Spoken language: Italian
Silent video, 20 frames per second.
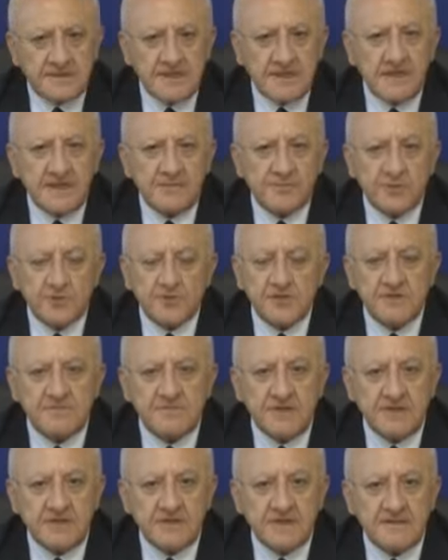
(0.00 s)
delle
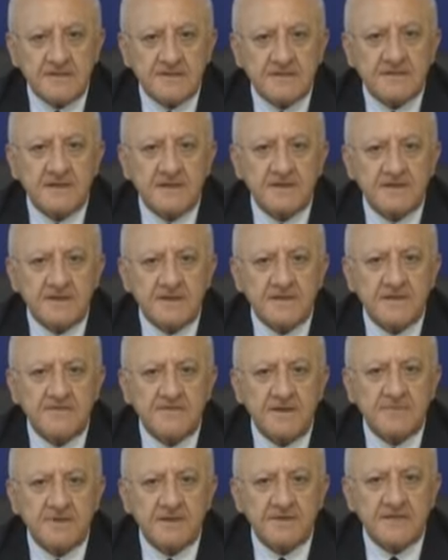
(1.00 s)
possibilità di
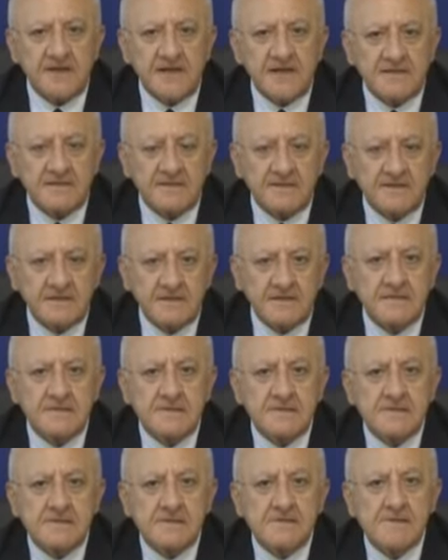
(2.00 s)
trattativa privata,
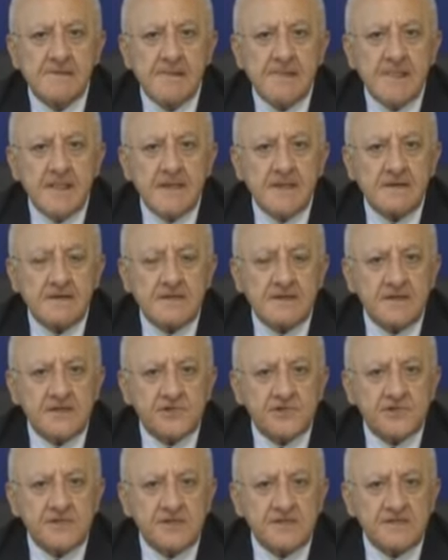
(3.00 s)

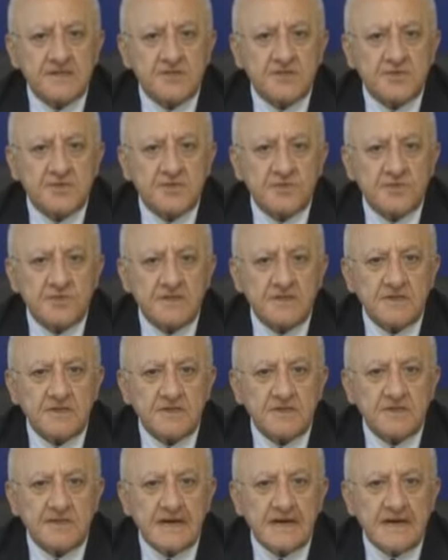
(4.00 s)
l'eccesso
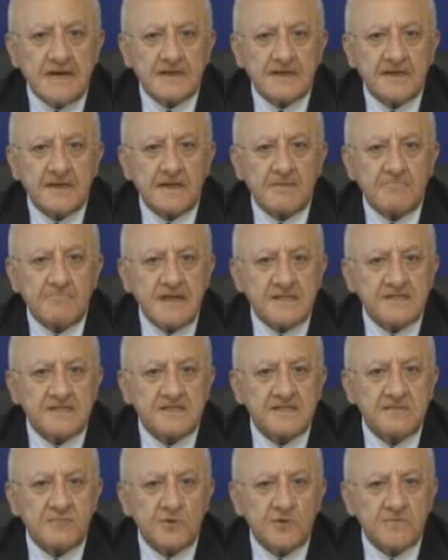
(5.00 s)
di gare al
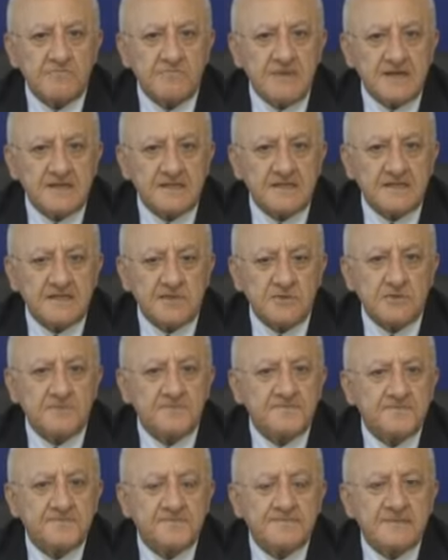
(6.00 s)
massimo
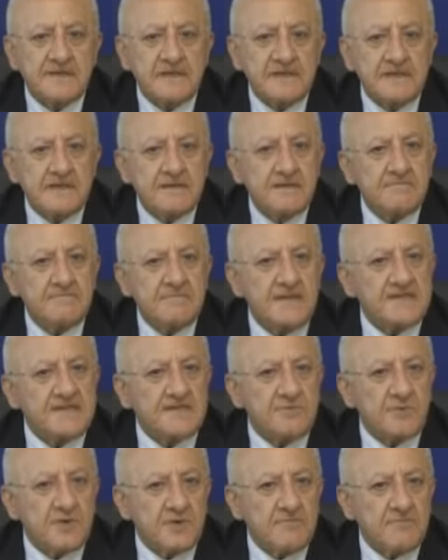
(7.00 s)
ribasso,
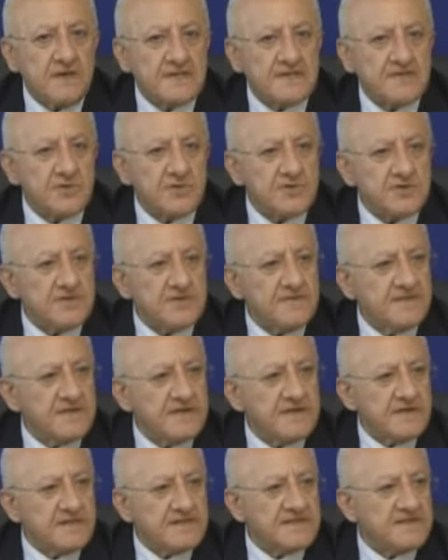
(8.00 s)
massimo ribasso
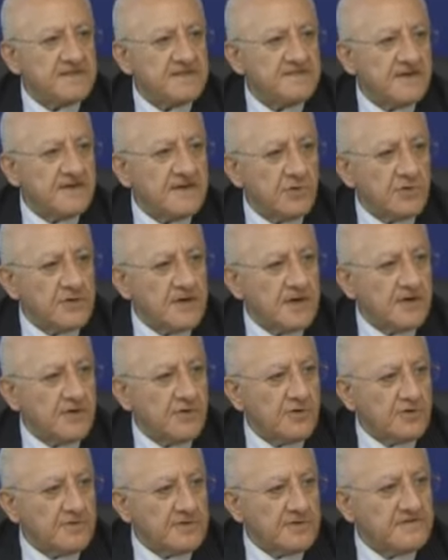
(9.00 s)
significa che si fanno gli
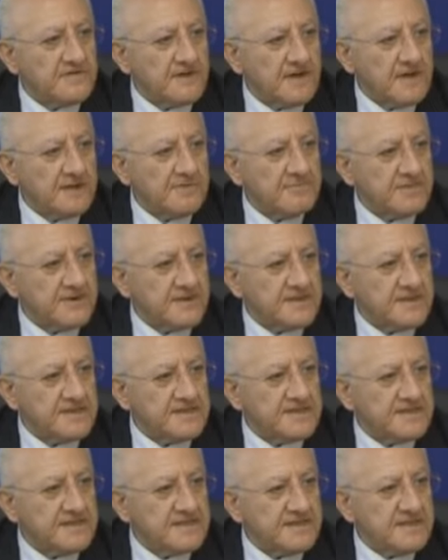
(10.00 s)
accordi fra le
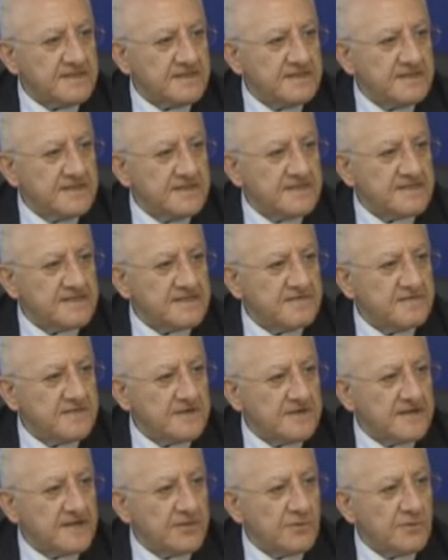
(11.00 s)
imprese e si
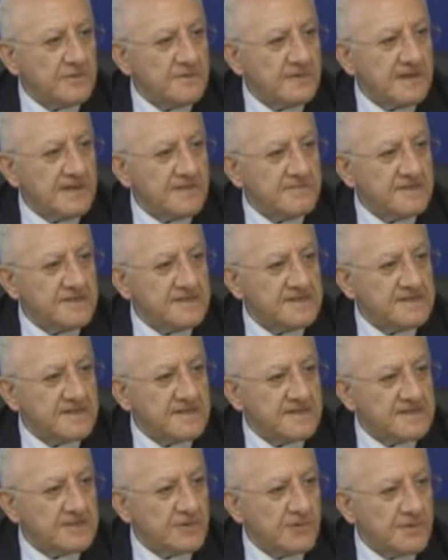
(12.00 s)
fregano le
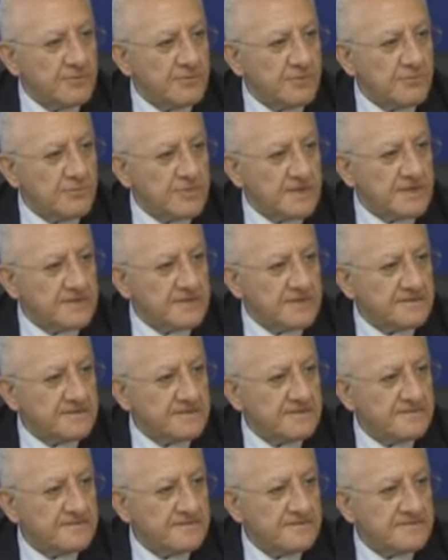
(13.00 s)
amministrazioni pubbliche
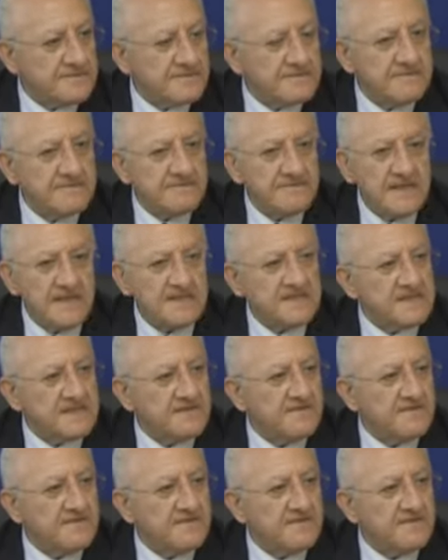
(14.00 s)
e si